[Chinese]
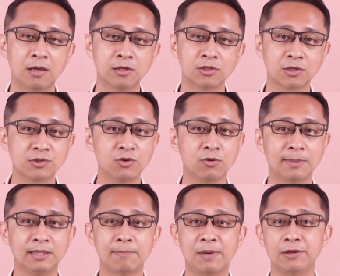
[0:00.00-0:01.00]
熟悉我
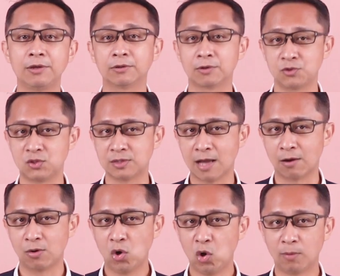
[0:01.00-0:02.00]
们的朋友都知
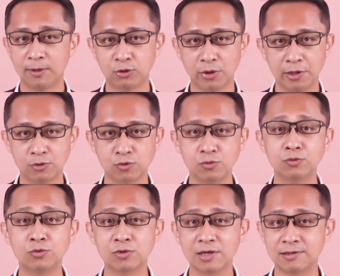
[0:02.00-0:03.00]
道，我们推出
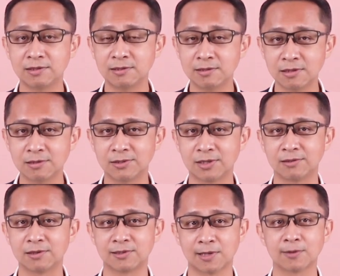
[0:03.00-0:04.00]
最新课程
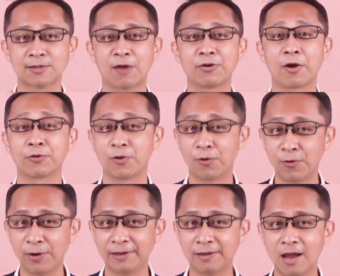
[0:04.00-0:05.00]
的超早鸟优
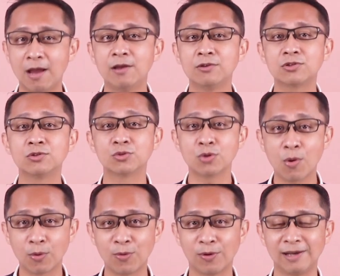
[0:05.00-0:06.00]
惠是
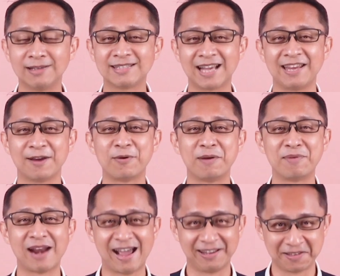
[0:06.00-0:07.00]
错过了再也回不
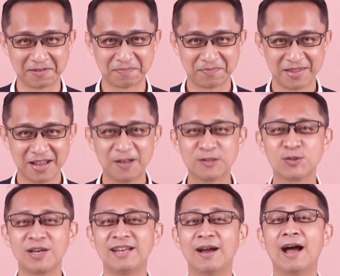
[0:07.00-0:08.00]
来的，
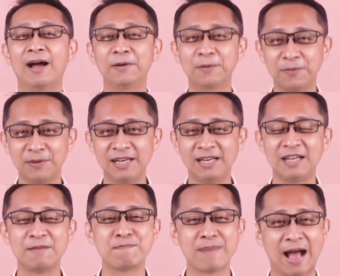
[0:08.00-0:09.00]
所以很鼓励
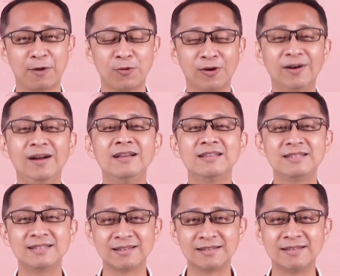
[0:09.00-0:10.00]
你把握
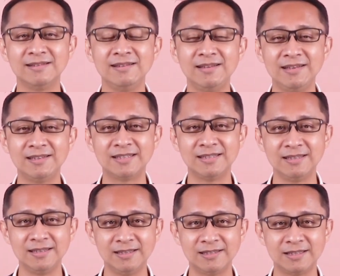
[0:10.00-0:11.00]
这次一期
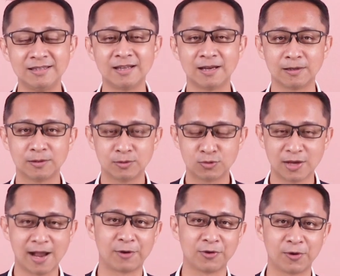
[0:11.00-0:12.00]
一期的最
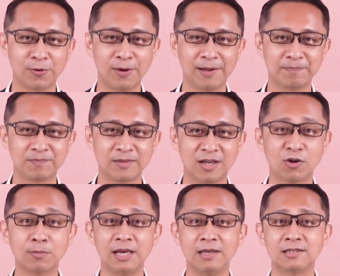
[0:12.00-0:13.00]
好优惠，跟
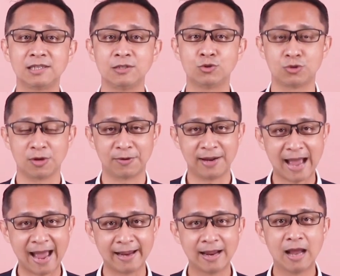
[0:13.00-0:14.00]
我们一起学会
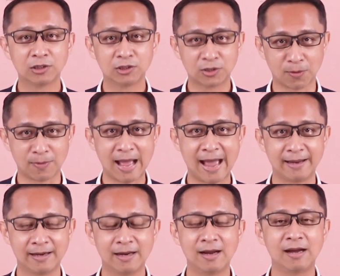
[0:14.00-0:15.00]
爱、懂爱，
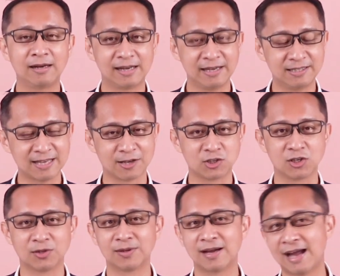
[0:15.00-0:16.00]
可以享
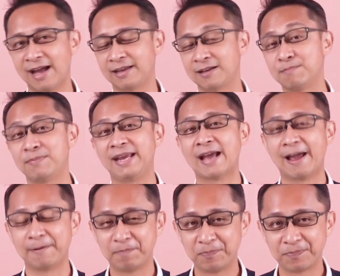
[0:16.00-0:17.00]
受爱跟被
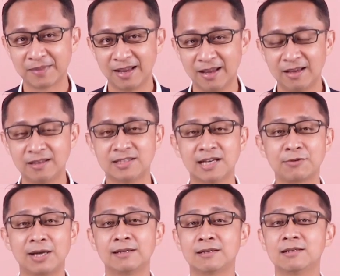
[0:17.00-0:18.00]
爱。相
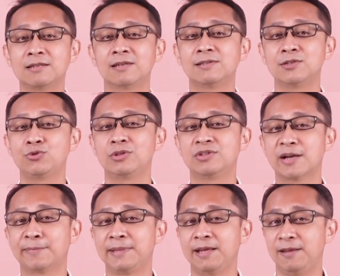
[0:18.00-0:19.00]
关的课程资讯在
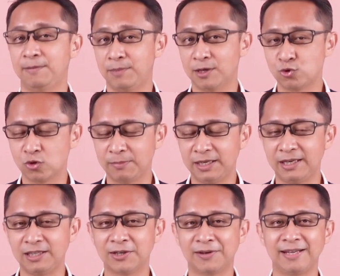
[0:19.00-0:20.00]
我们的影片说明
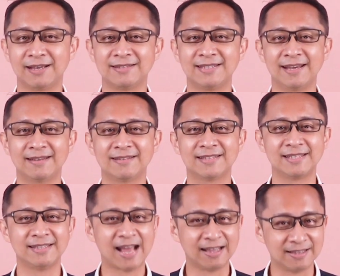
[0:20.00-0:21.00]
里都有连接，
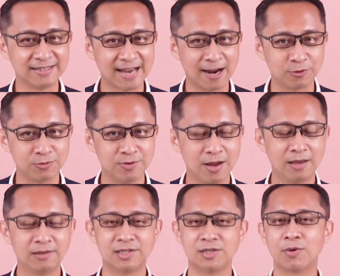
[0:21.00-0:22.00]
期待你的加入，
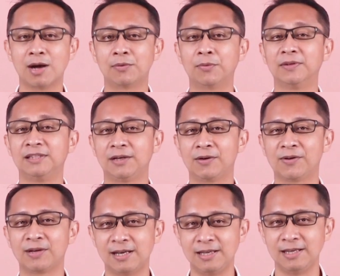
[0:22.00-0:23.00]
希望我能够
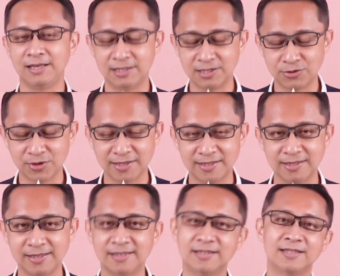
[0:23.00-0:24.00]
跟你一起学习、
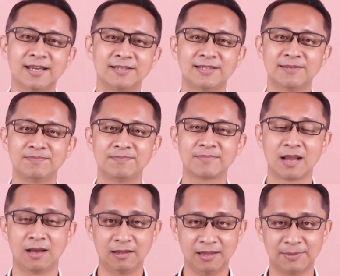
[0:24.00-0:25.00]
一起前进。
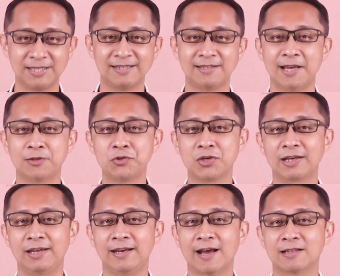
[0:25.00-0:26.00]
那么今天就
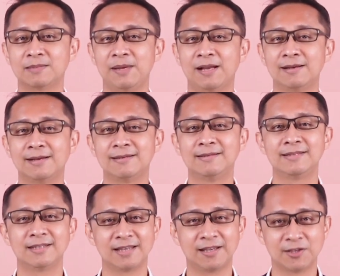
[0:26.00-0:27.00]
跟你聊这边了，
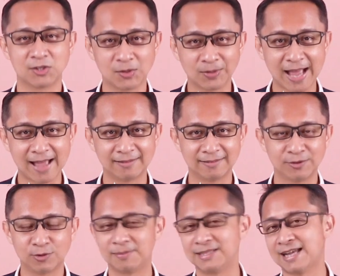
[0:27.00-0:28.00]
谢谢你的收看，
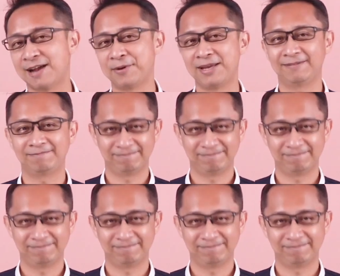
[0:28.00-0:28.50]
我们再会。